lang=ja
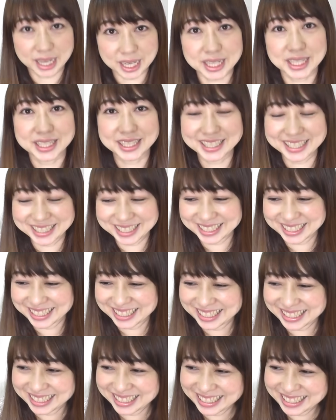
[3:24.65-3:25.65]
はい。
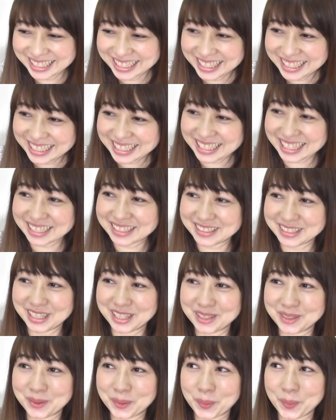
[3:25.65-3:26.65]
なの
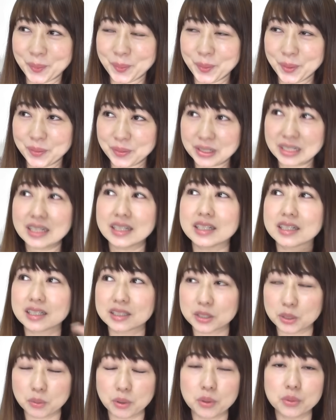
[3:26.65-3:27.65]
で若い
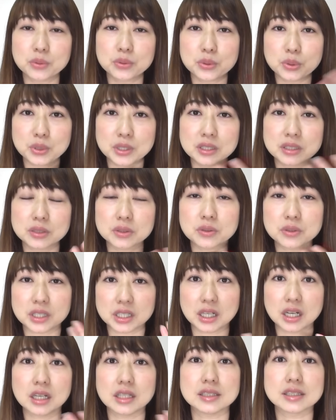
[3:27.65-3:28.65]
方は本当にすぐ
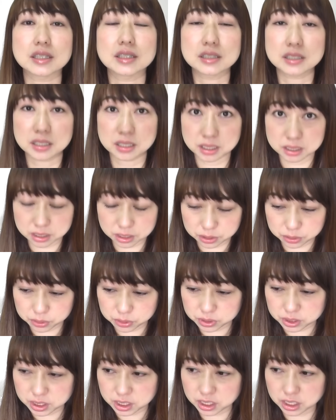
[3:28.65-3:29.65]
に改善されてい
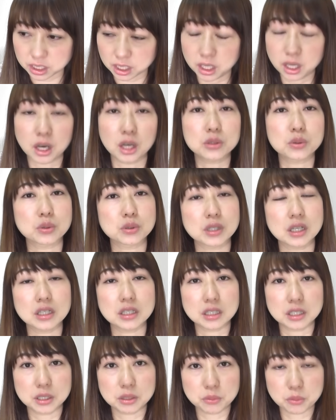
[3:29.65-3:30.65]
くし、あと
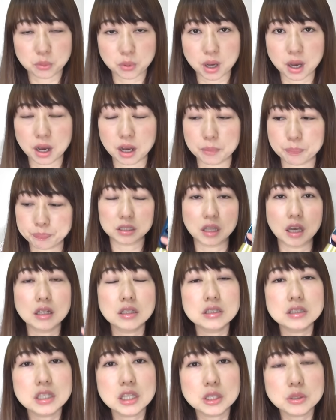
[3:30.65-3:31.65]
最近は
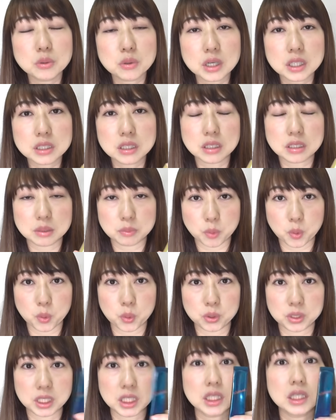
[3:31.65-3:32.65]
男性の方に
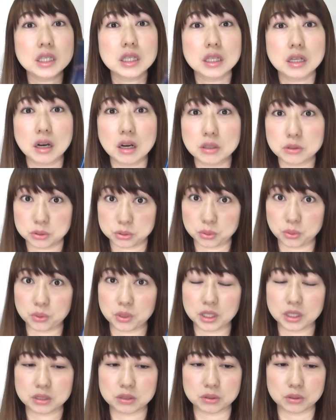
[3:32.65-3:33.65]
も人気があるそ
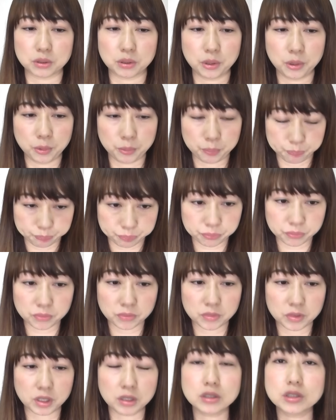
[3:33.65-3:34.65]
うです。う
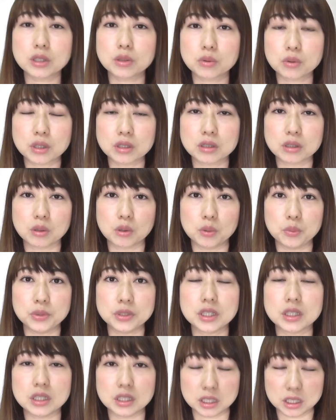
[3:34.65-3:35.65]
ん、男性の方がお
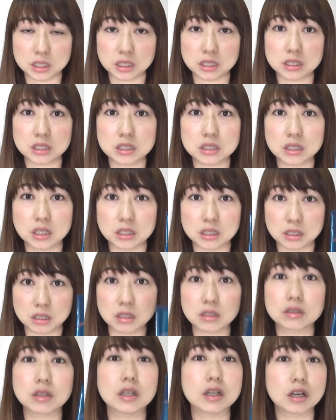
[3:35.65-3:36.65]
店に来て実際に
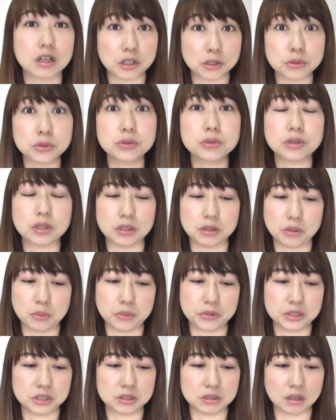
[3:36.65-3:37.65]
買っていかれるって言って
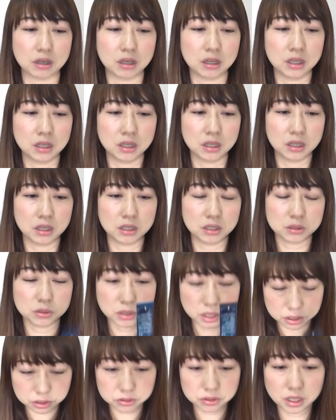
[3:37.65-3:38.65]
ました。そ
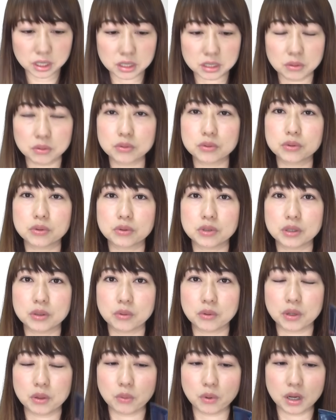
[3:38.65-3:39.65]
れぐらい本当に
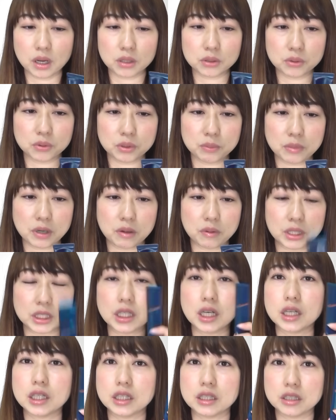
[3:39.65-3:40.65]
これは今話
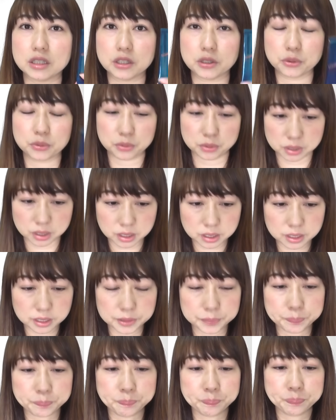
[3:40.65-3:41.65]
題っていう
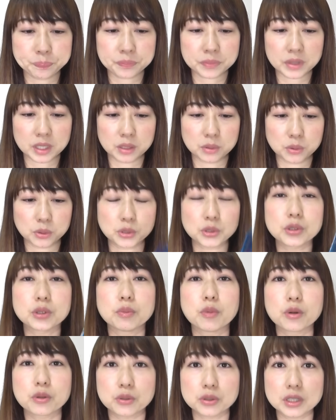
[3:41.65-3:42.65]
か、注
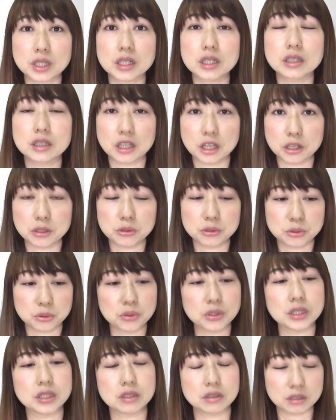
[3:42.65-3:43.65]
目されている
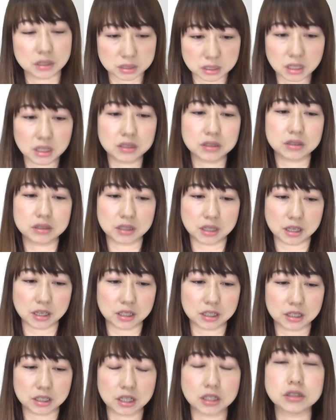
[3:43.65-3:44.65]
商品なんだなっ
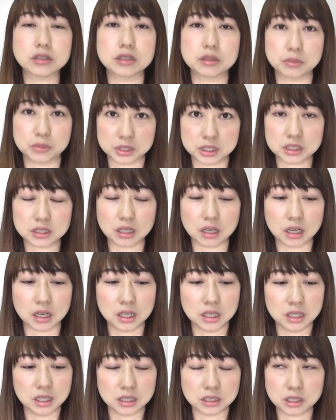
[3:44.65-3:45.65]
て感じました。
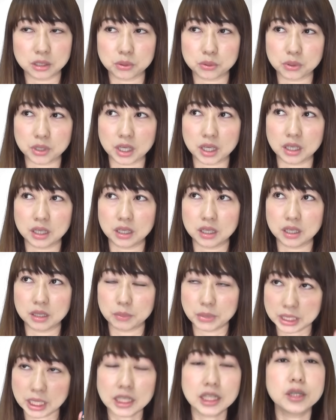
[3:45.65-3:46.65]
なので、
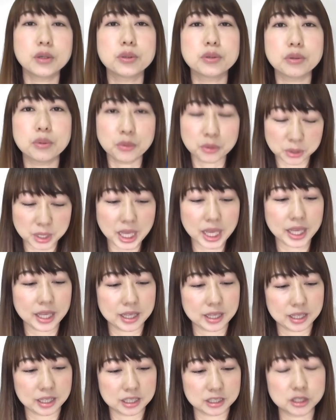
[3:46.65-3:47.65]
何事もね
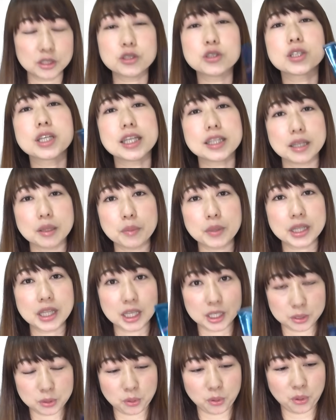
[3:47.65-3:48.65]
続けてみ
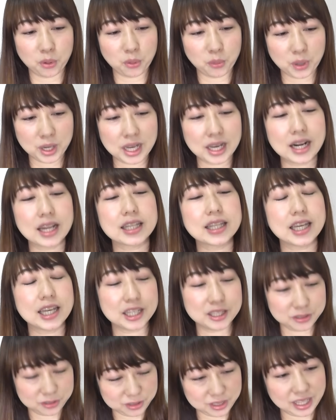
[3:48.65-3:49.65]
ないとわから
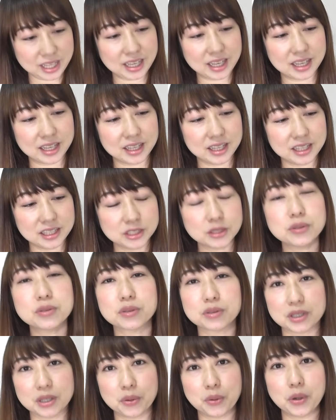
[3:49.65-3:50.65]
ないので、ちょっ
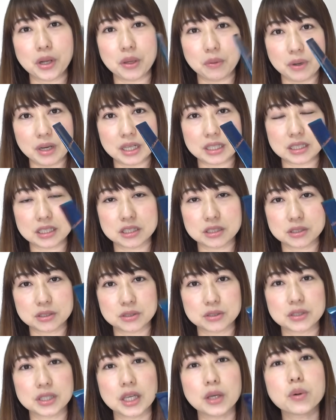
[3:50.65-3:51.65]
とねこれは私
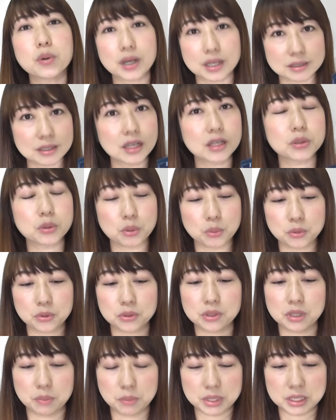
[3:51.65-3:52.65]
続けようかなと
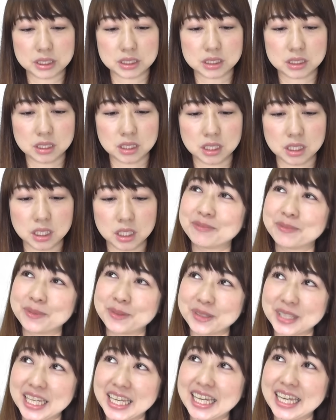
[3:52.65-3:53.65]
思ってます。
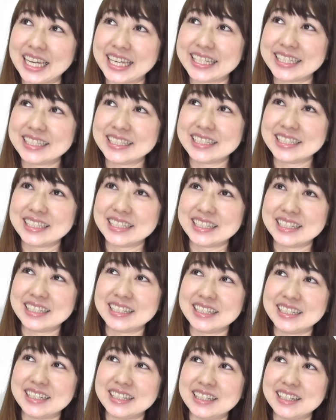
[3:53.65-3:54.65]
もうね
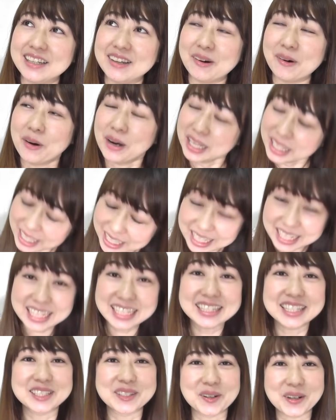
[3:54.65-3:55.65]
お金か
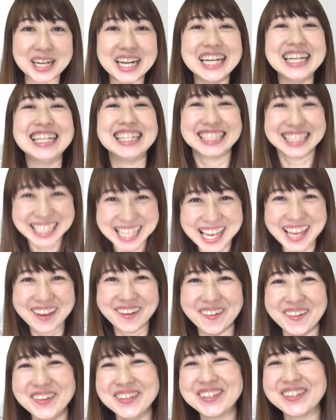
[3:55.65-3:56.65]
かってしょうがないです
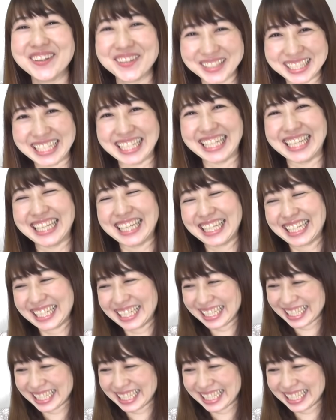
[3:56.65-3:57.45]
ね、本当に。